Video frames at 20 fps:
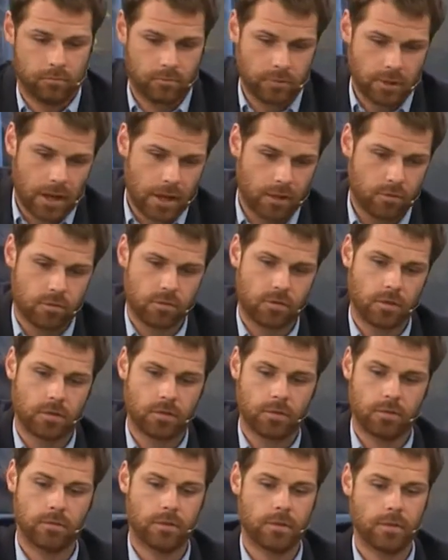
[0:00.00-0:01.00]
Jak już to
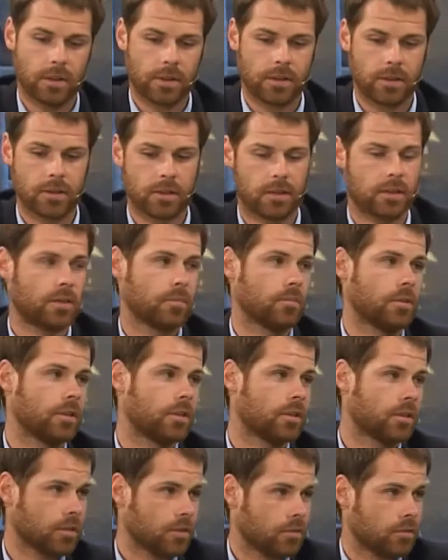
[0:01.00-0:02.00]
wywalczycie i
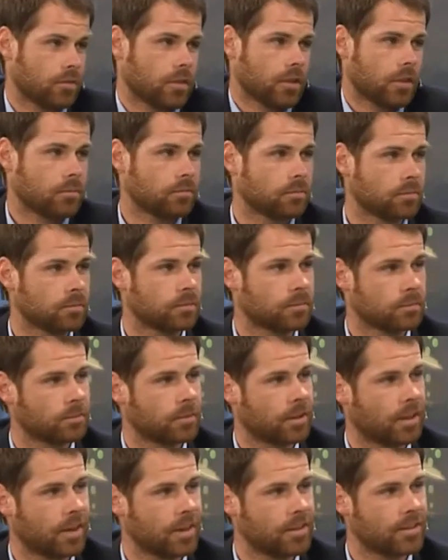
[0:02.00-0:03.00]
zmienicie, to ja
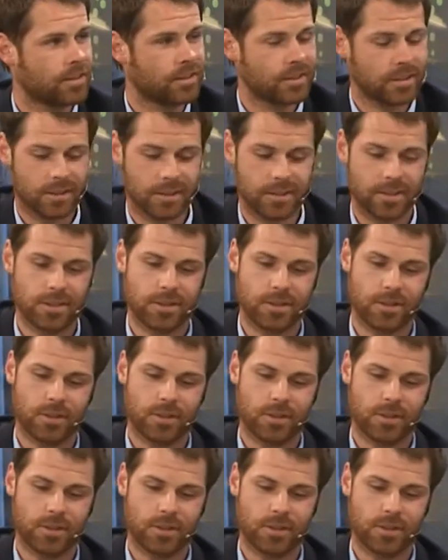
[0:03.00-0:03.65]
chętnie się